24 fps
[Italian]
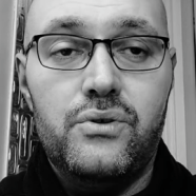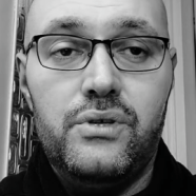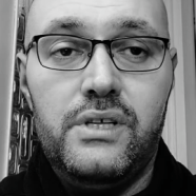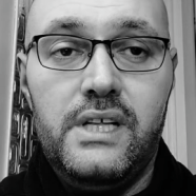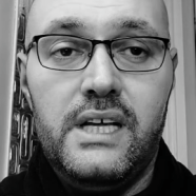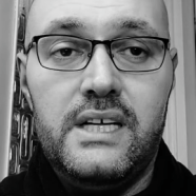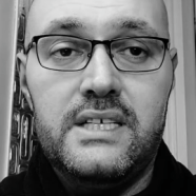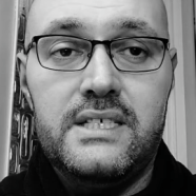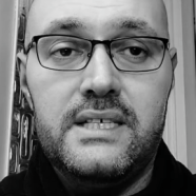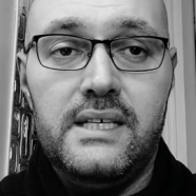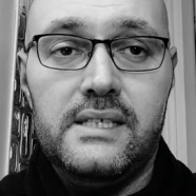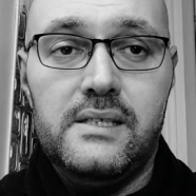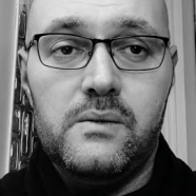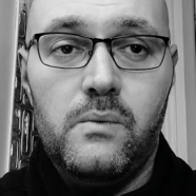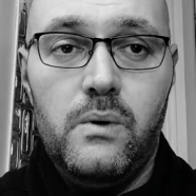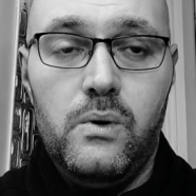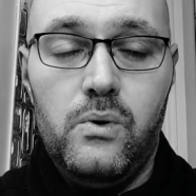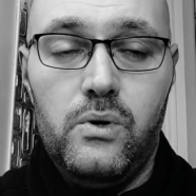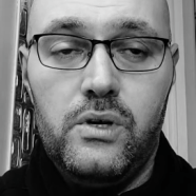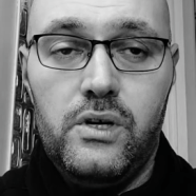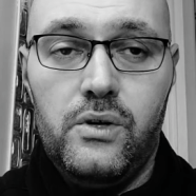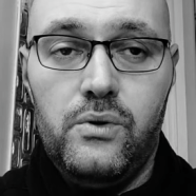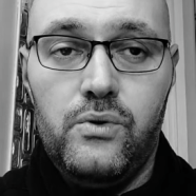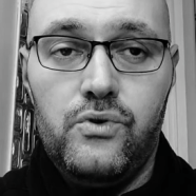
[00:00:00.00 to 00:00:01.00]
di essere quello
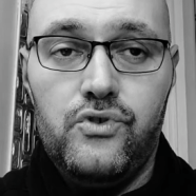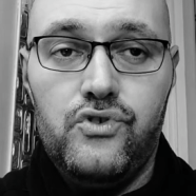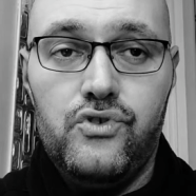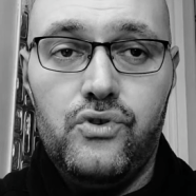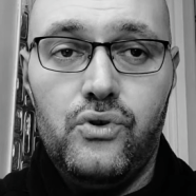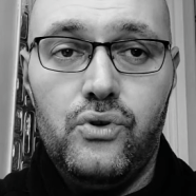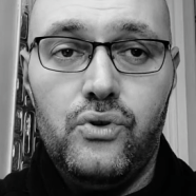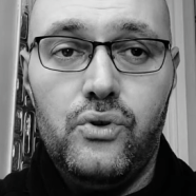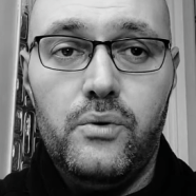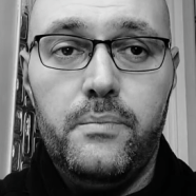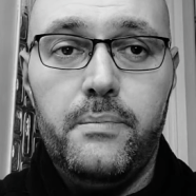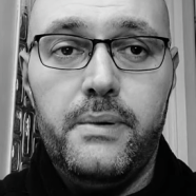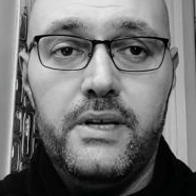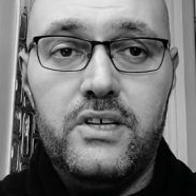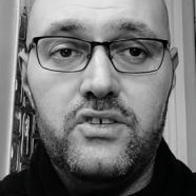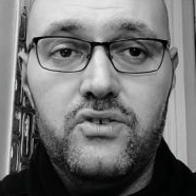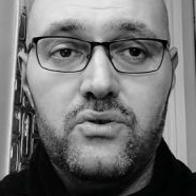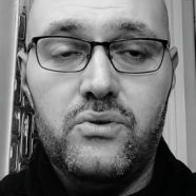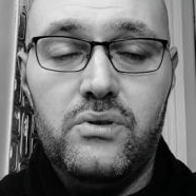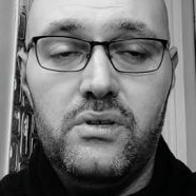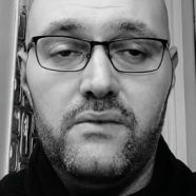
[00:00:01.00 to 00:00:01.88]
che non sono, pensano di